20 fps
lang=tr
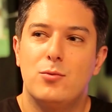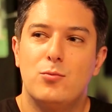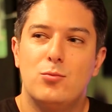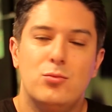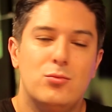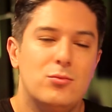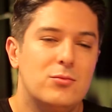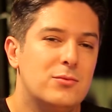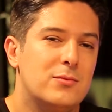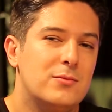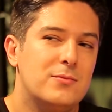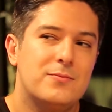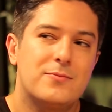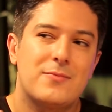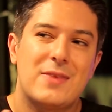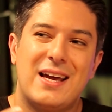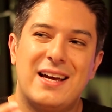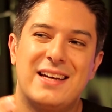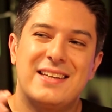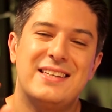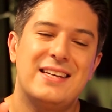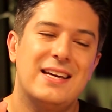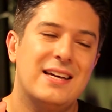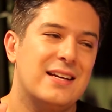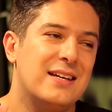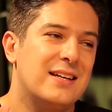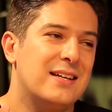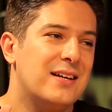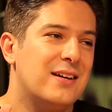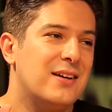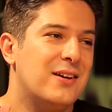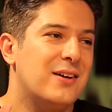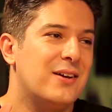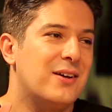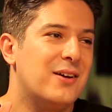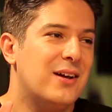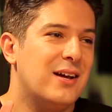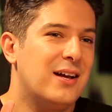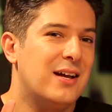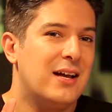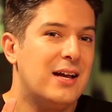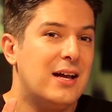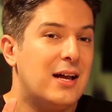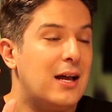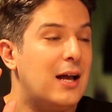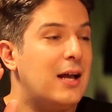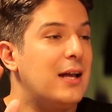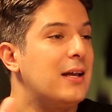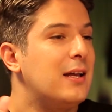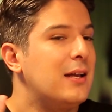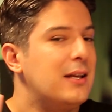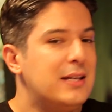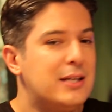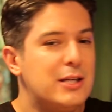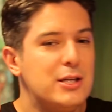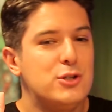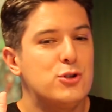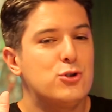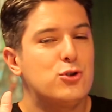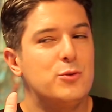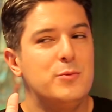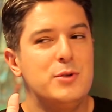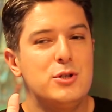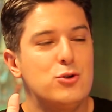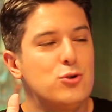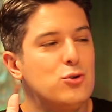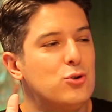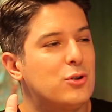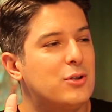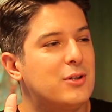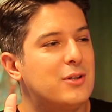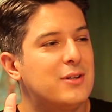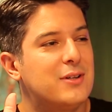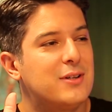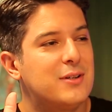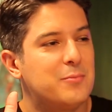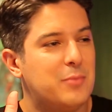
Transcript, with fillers: Belçika ikinci turda elendi bu tavırlar karşısında bence. Hadi ikinci Panama'yı geçersin.